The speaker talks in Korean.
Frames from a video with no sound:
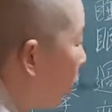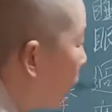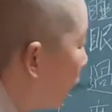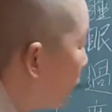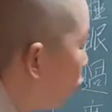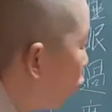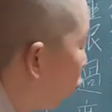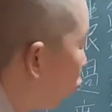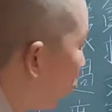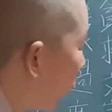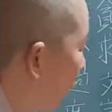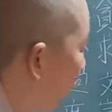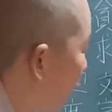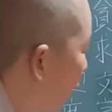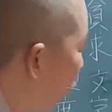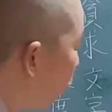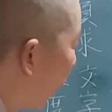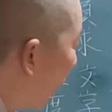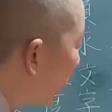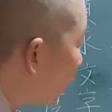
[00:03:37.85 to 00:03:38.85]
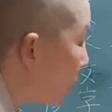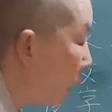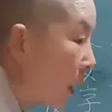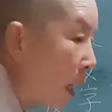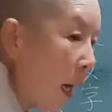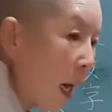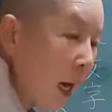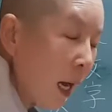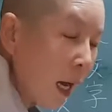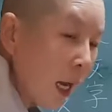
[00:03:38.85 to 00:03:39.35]
그, 이
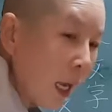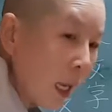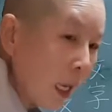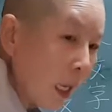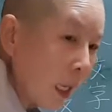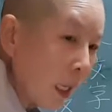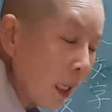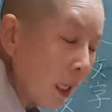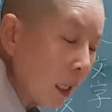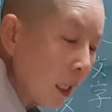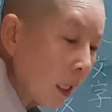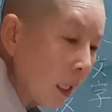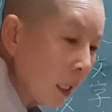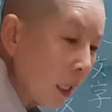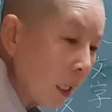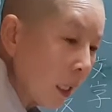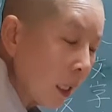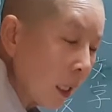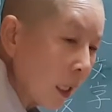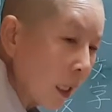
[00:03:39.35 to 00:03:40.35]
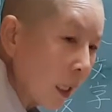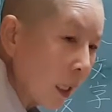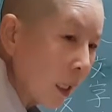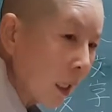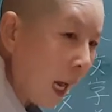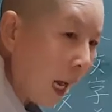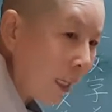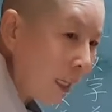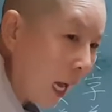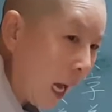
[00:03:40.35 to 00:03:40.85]
왕자가
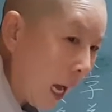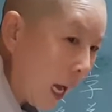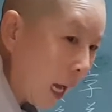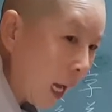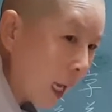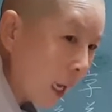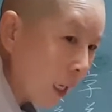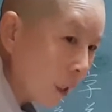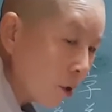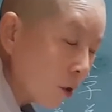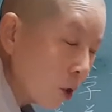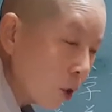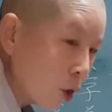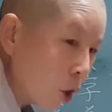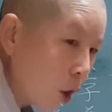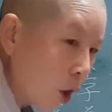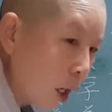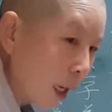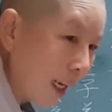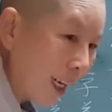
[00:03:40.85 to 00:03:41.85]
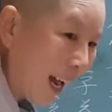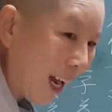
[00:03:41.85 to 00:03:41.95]
가다, 그죠?